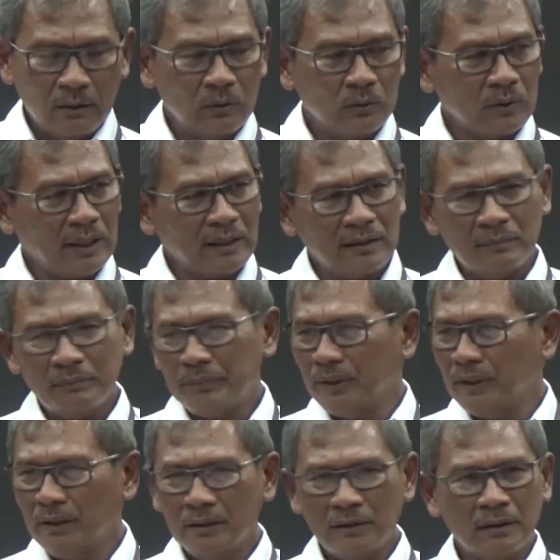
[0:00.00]
kurang
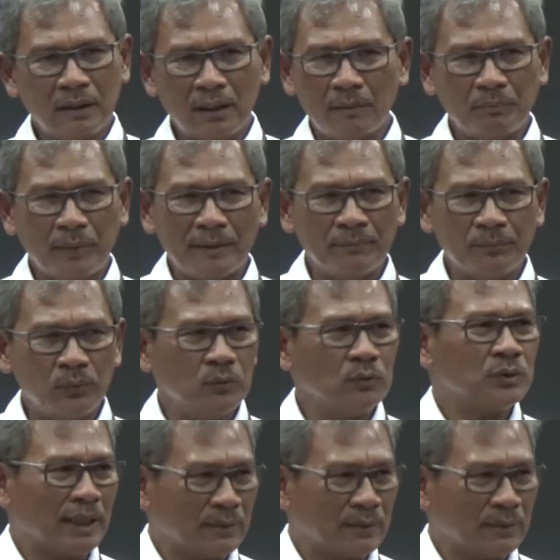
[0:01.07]
lebih 81%